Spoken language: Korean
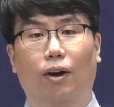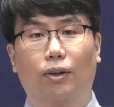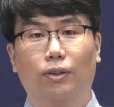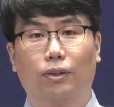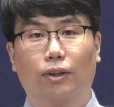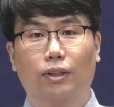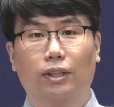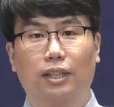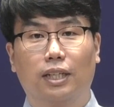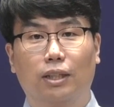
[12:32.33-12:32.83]

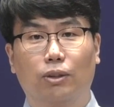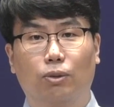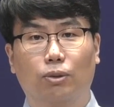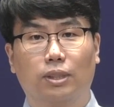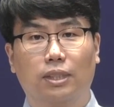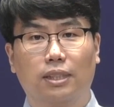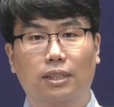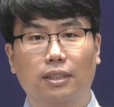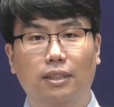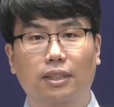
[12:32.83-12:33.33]
어떤
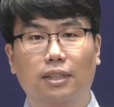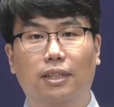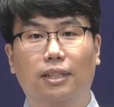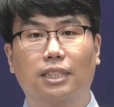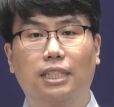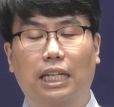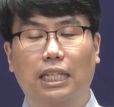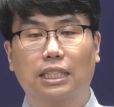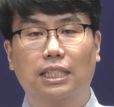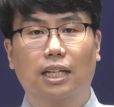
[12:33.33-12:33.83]
일에도
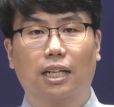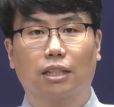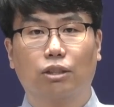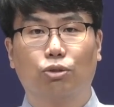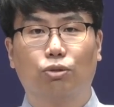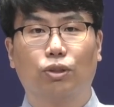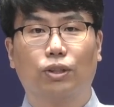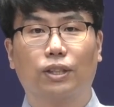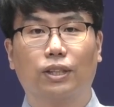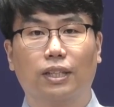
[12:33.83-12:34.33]
승리를
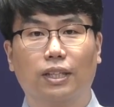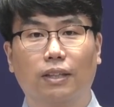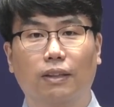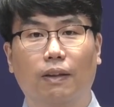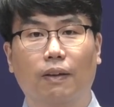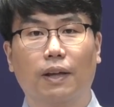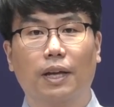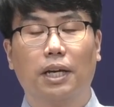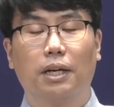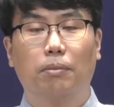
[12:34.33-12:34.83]
쟁취할 수
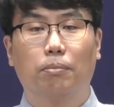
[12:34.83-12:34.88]
있는